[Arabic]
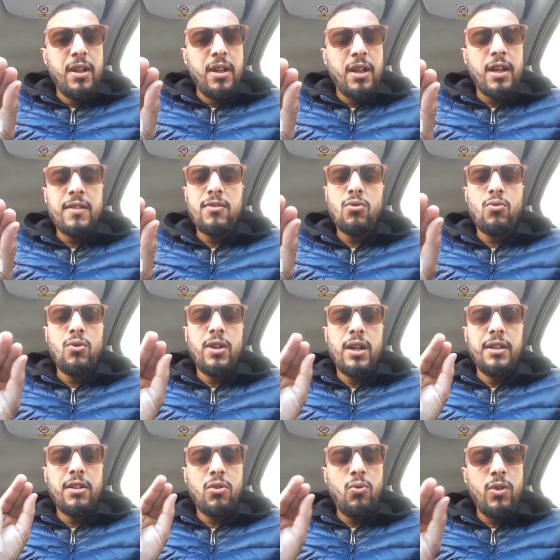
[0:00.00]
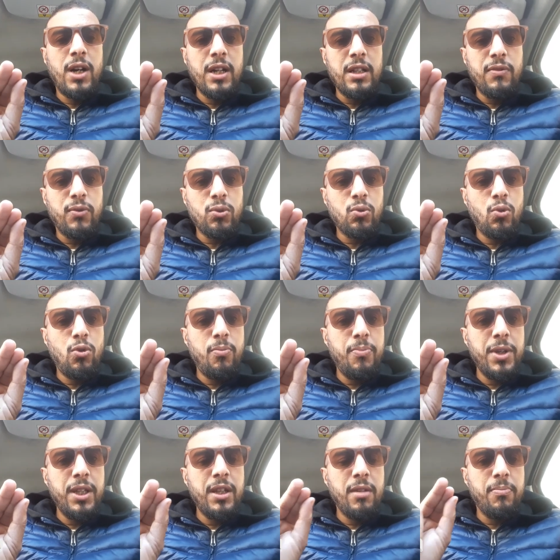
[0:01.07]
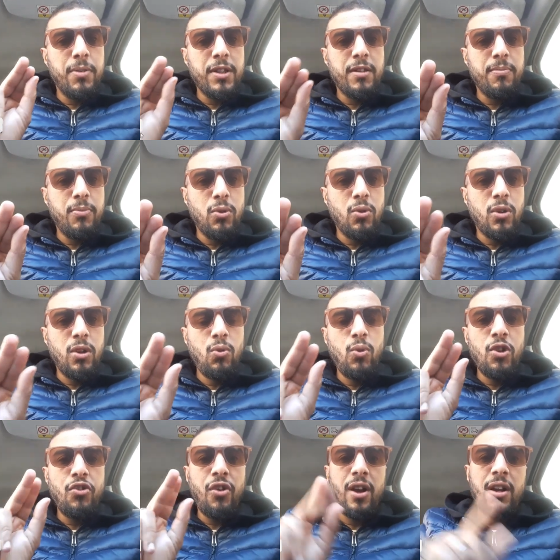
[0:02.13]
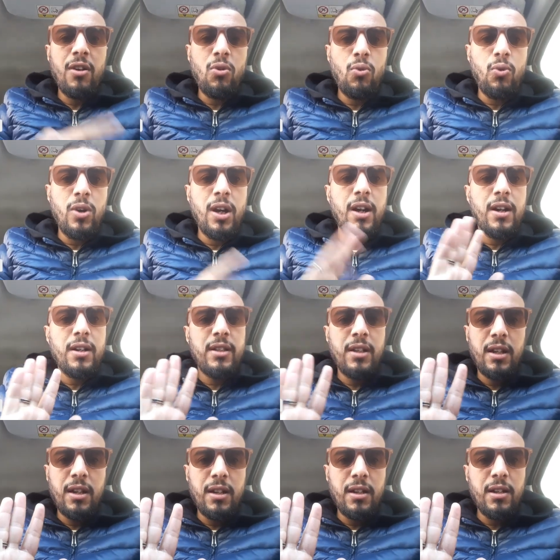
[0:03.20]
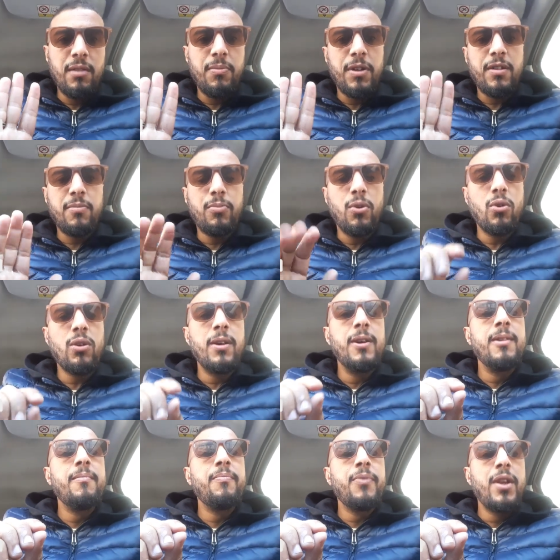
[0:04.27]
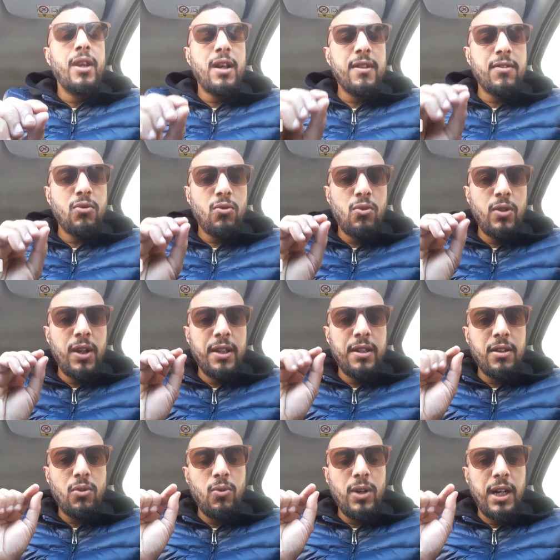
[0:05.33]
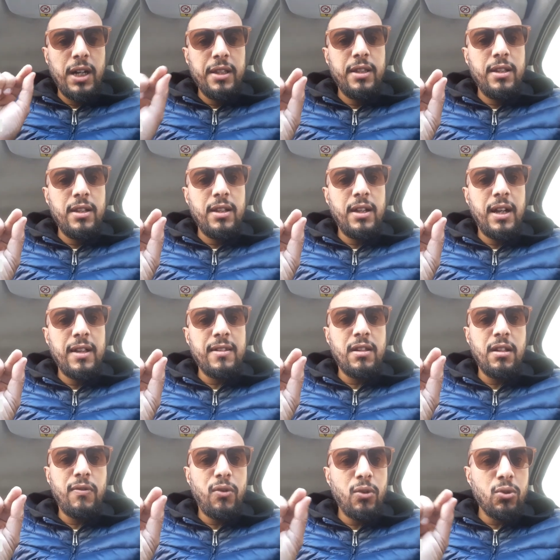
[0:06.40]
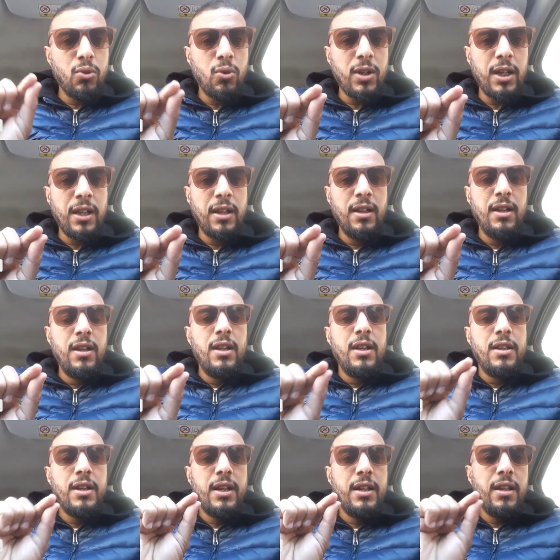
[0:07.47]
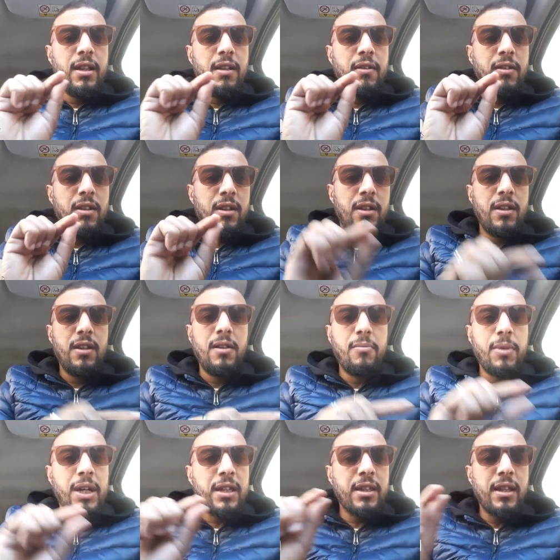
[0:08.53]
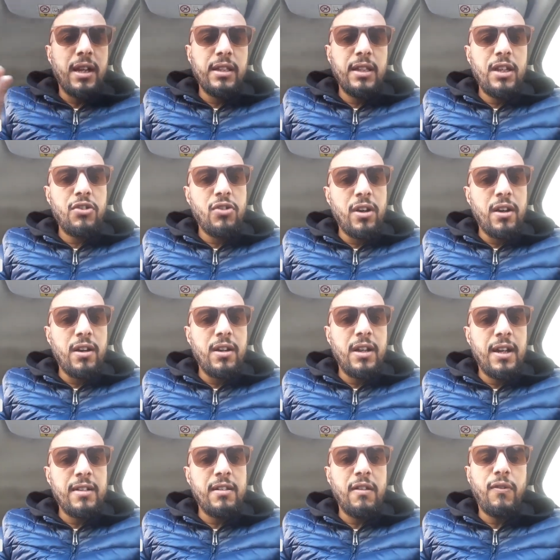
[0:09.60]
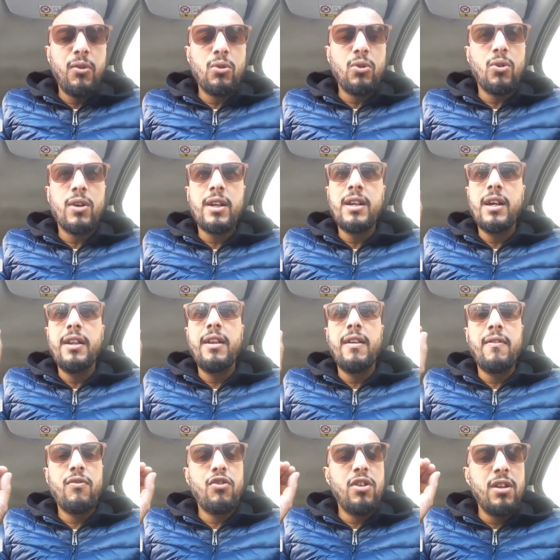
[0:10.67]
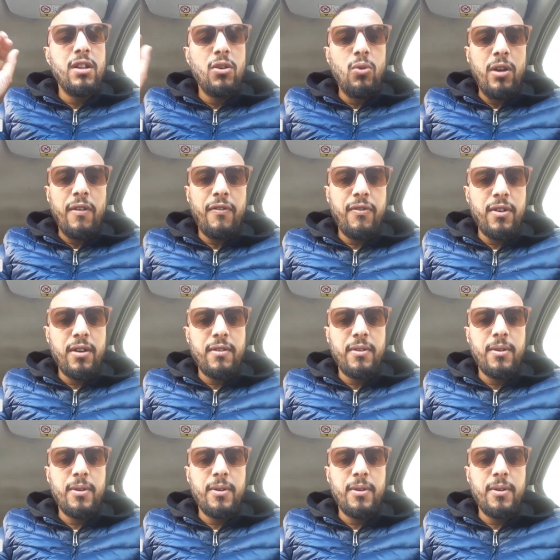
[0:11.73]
خاص يكون عندك واحد الفوتوكوبي ديال الباسبور الواجهه الاولى ديال الباسبور خاص يكون عندك واحد حز الفندقي يعني آه، مقطع ديجا حز الفندق يعني فشي دوله في